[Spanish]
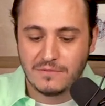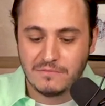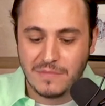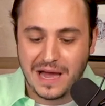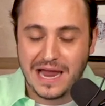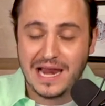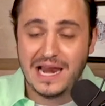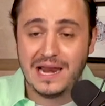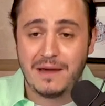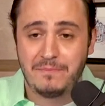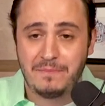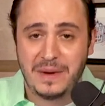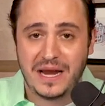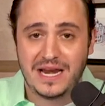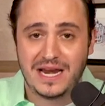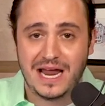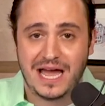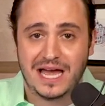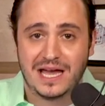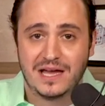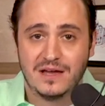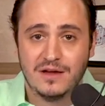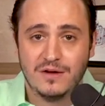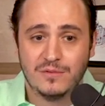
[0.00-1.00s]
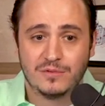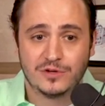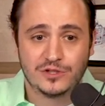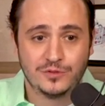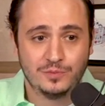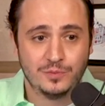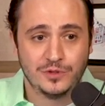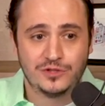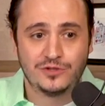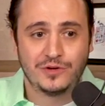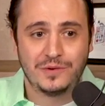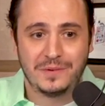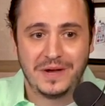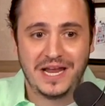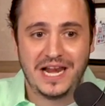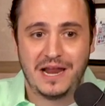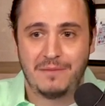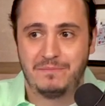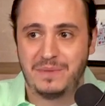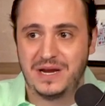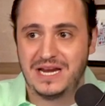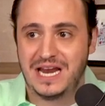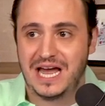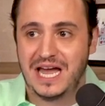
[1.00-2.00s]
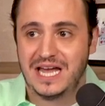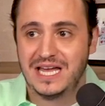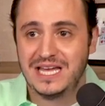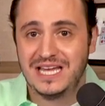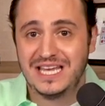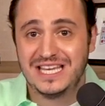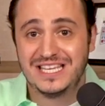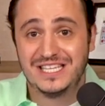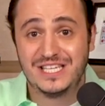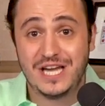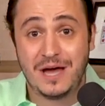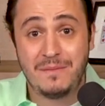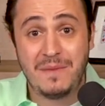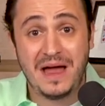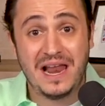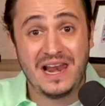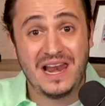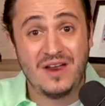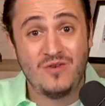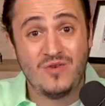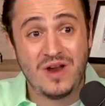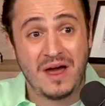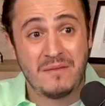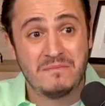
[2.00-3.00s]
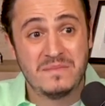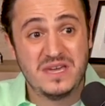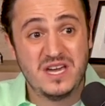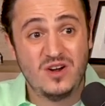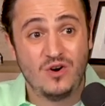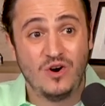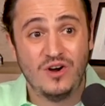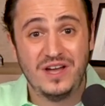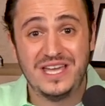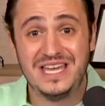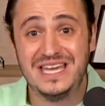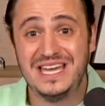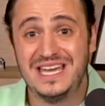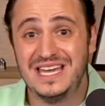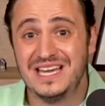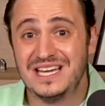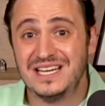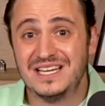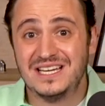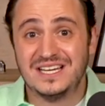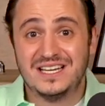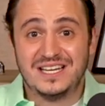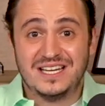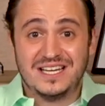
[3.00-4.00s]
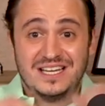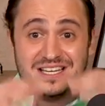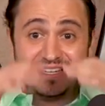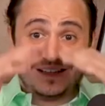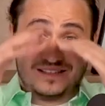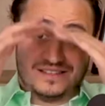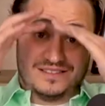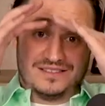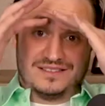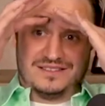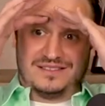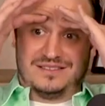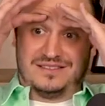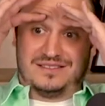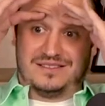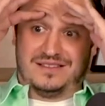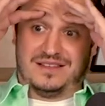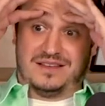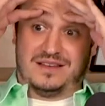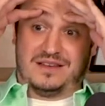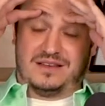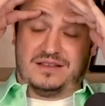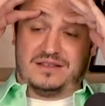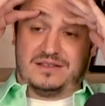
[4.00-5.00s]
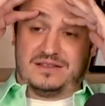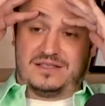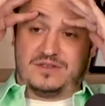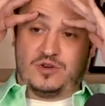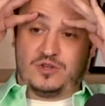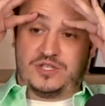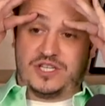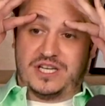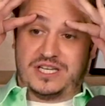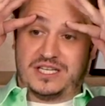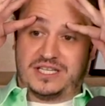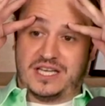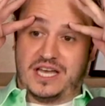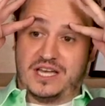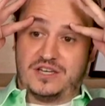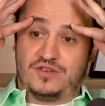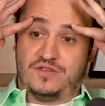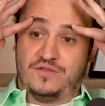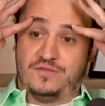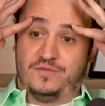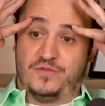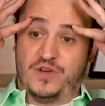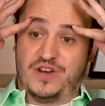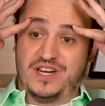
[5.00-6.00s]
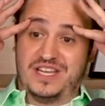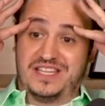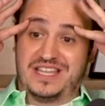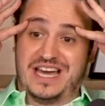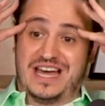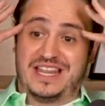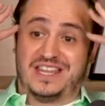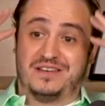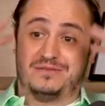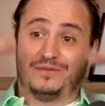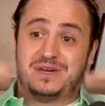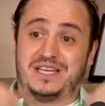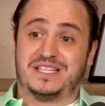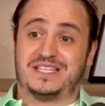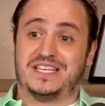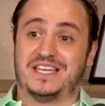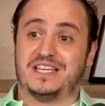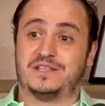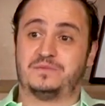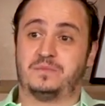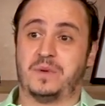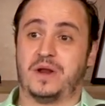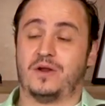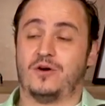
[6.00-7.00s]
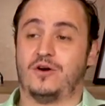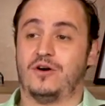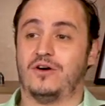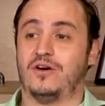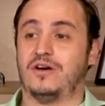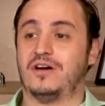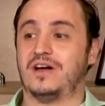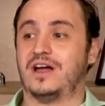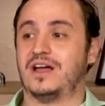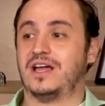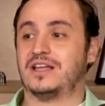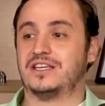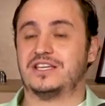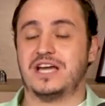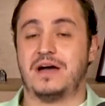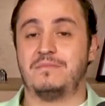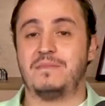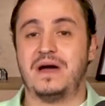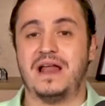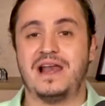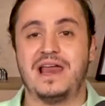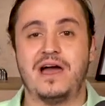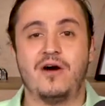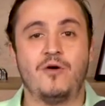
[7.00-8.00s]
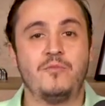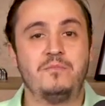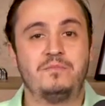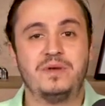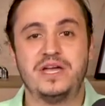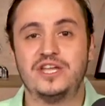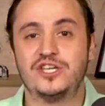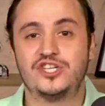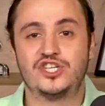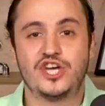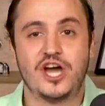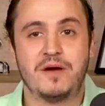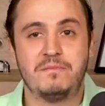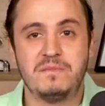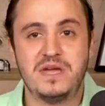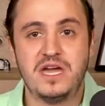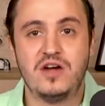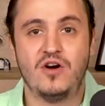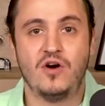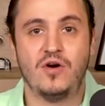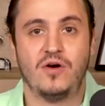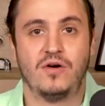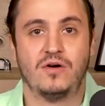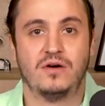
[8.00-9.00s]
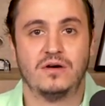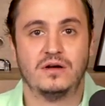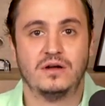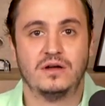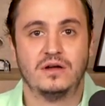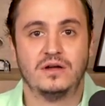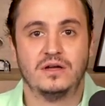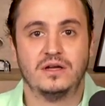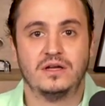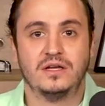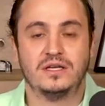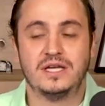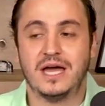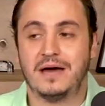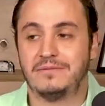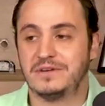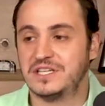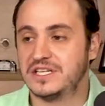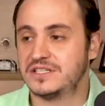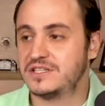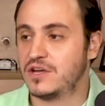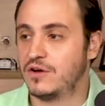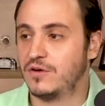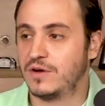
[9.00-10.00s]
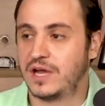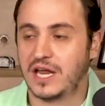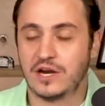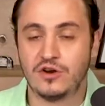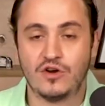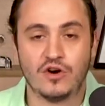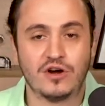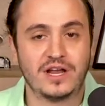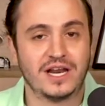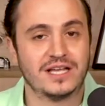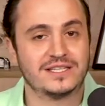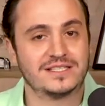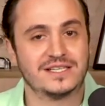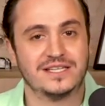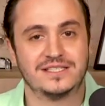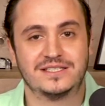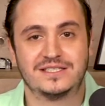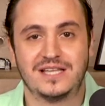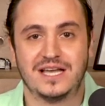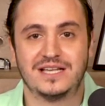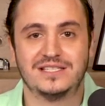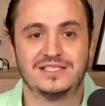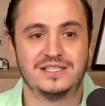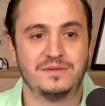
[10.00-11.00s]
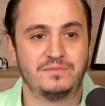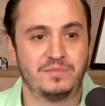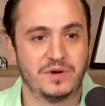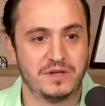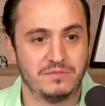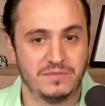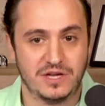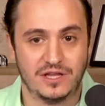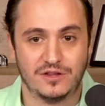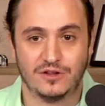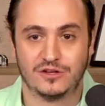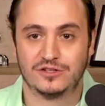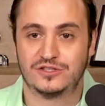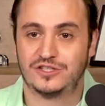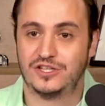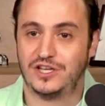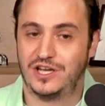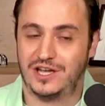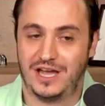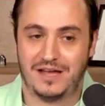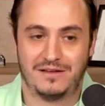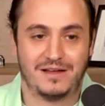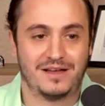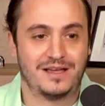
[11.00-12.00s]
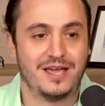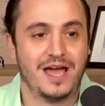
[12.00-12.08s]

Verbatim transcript: Vale la pena, por supuesto que vale la pena. Llámale a un amigo y. Yo sé que se ha hecho infinidad de veces, pero llámale a un pinche amigo. Y a veces, aunque no creas que estás deprimido, si